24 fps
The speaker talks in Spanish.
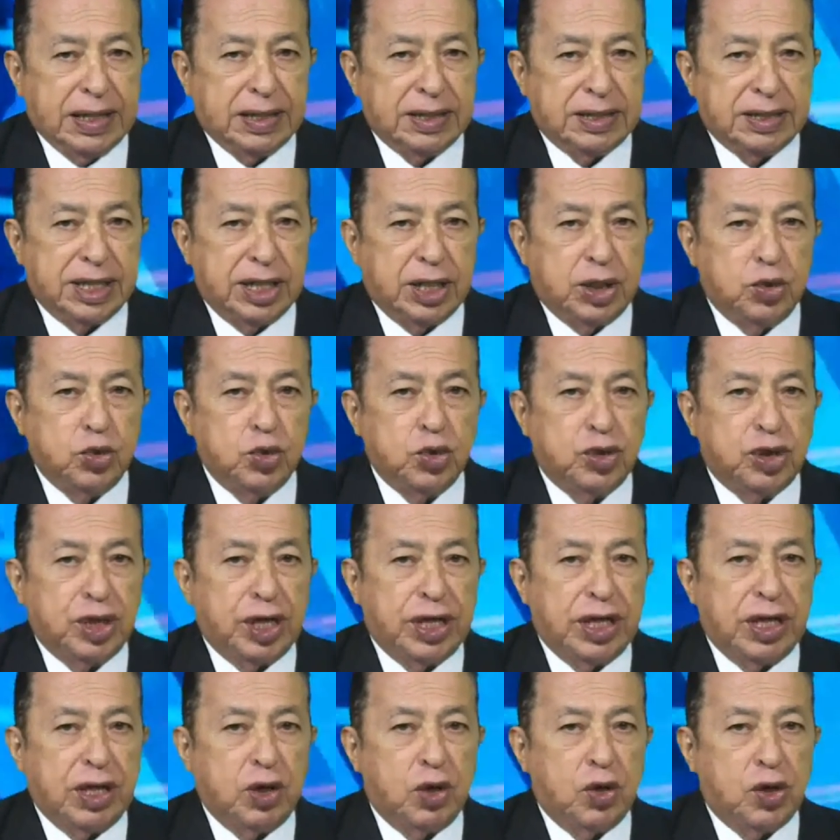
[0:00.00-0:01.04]
se nutre
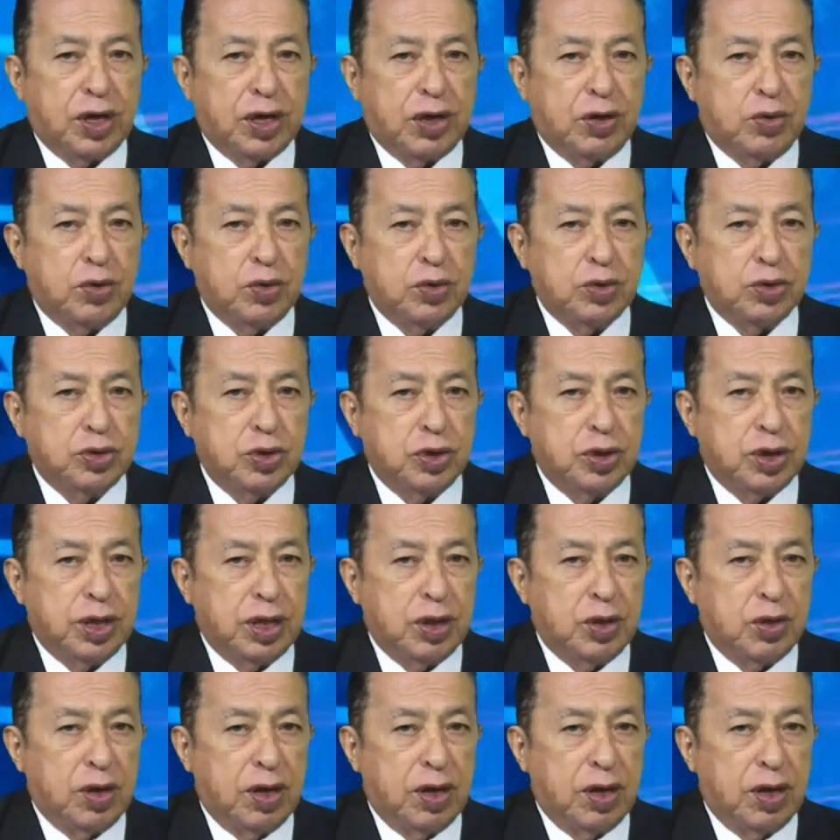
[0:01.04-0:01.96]
de los recursos de los